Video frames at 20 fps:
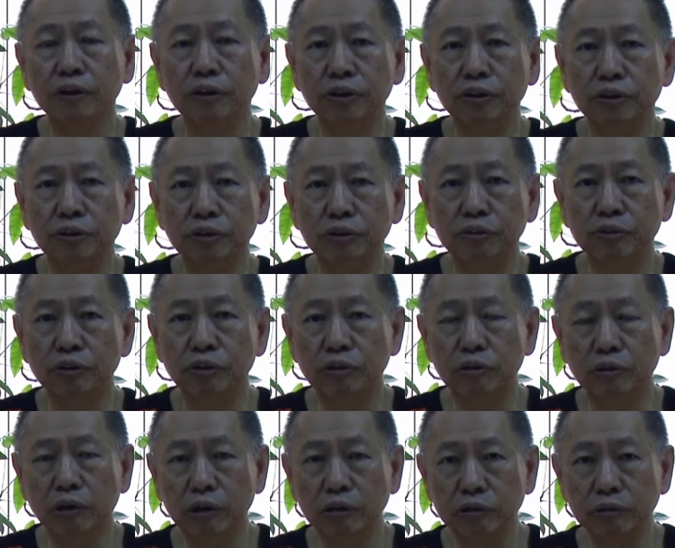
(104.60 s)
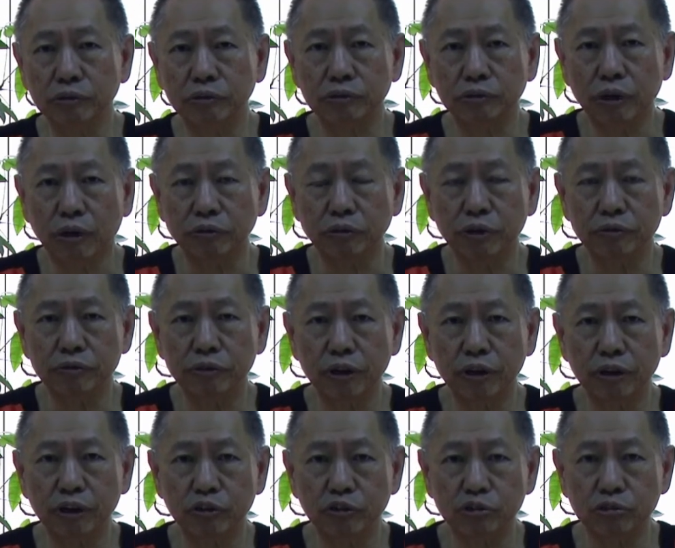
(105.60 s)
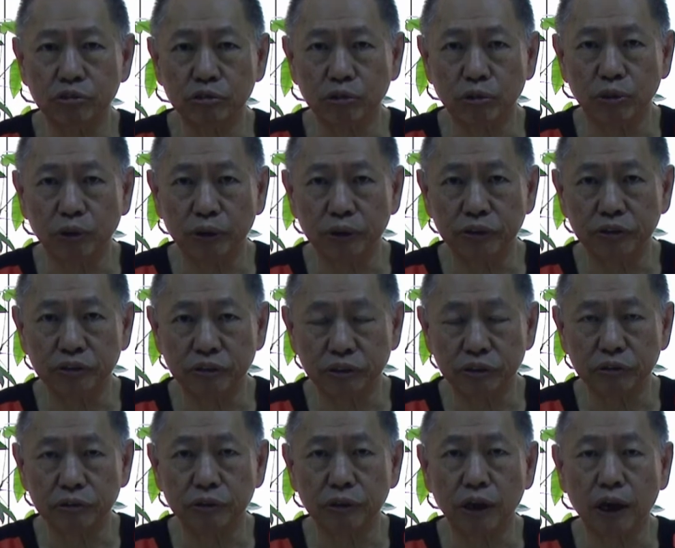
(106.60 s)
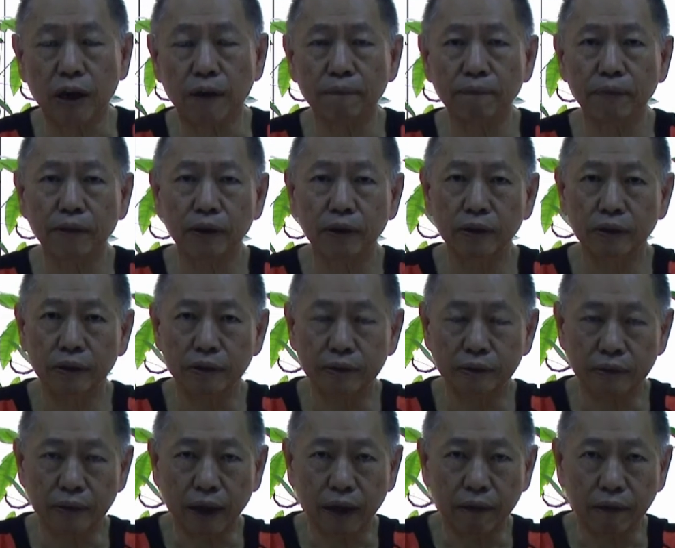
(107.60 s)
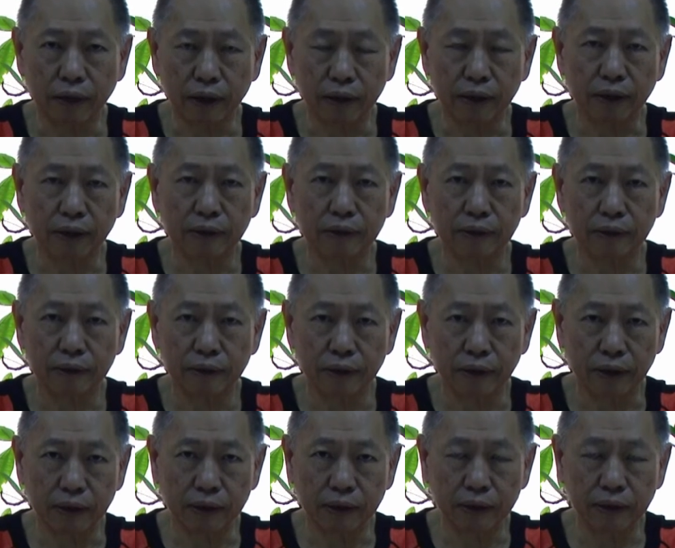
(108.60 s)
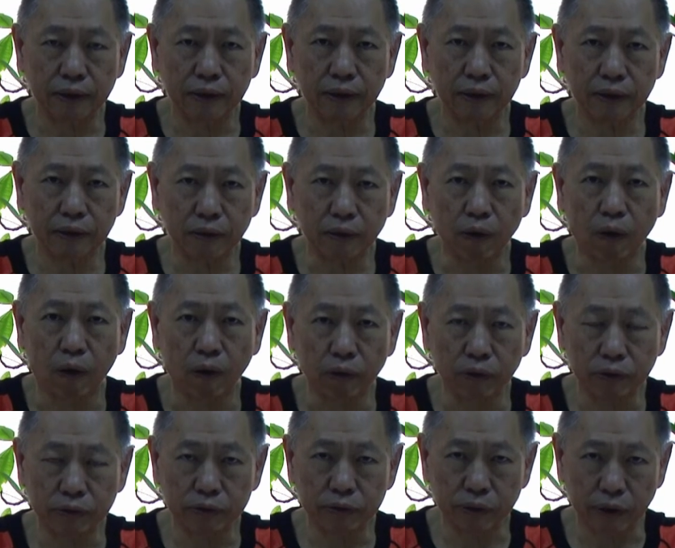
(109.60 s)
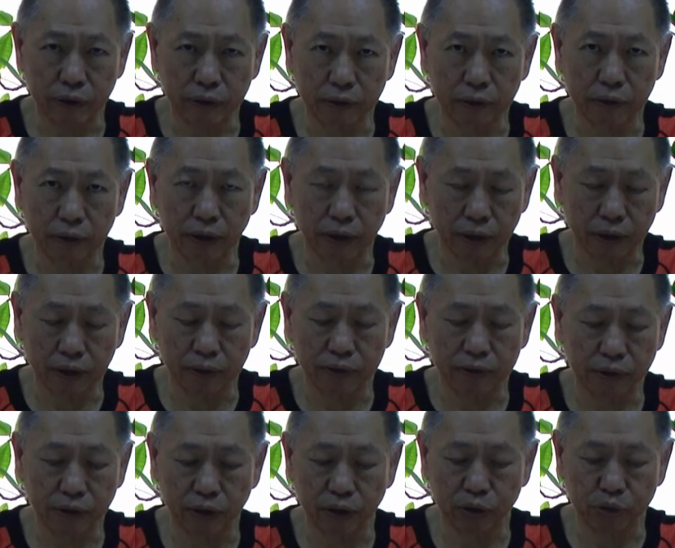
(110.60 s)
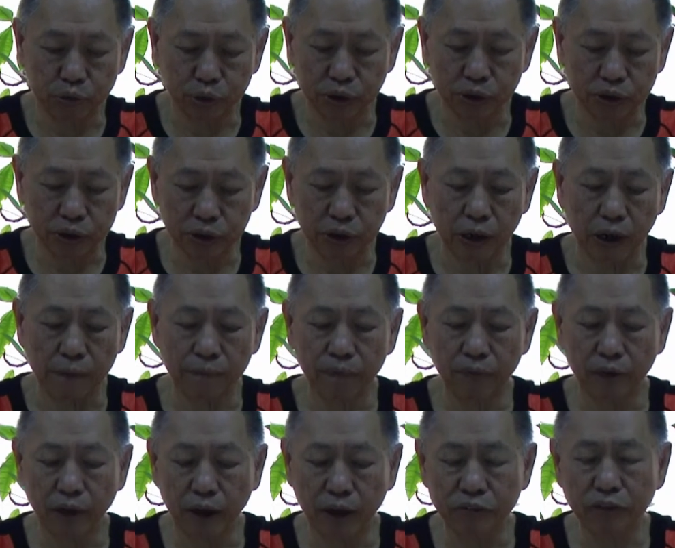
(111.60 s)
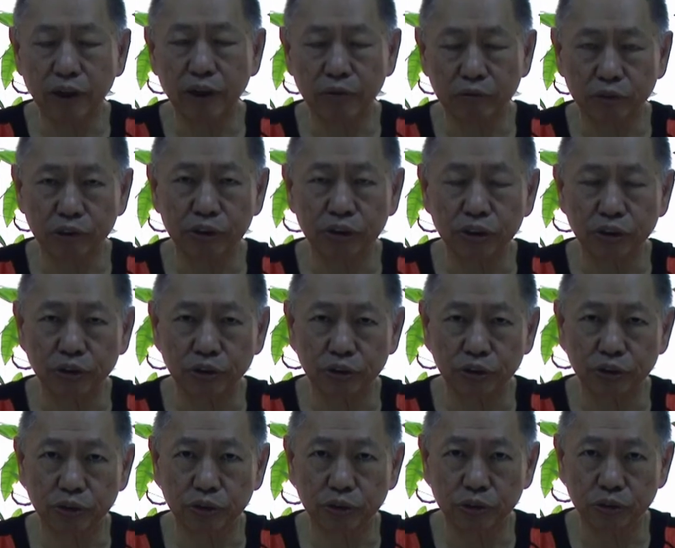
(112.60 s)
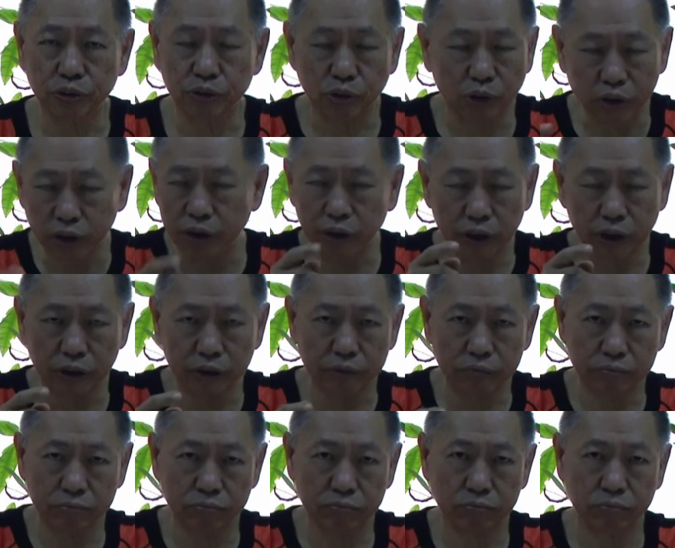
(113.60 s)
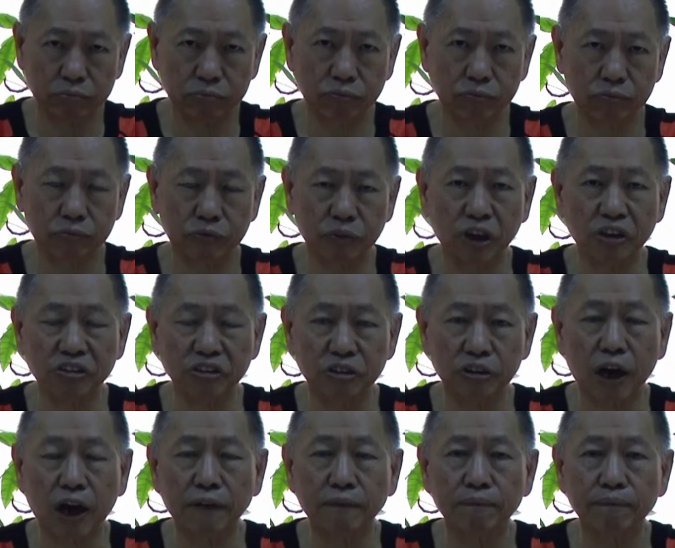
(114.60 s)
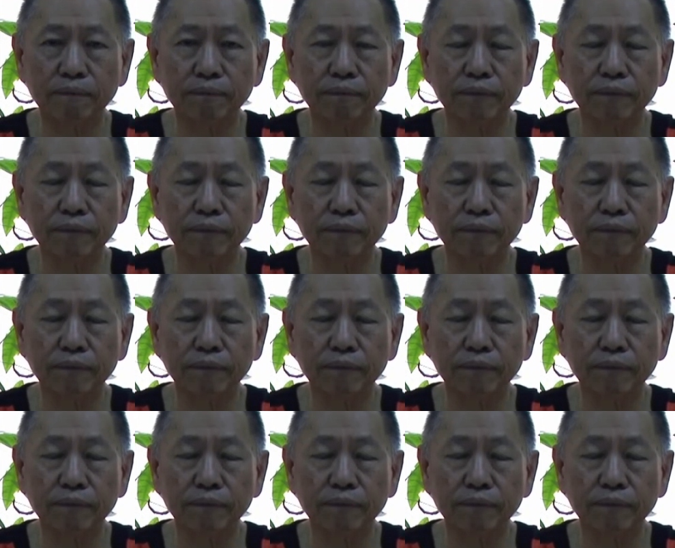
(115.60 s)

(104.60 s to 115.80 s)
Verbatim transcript: 以小圈小圈圈咧治国的时阵啊，台湾啊，会引起空前的这个危机啦！啊，这个危机就是足紧的短时间，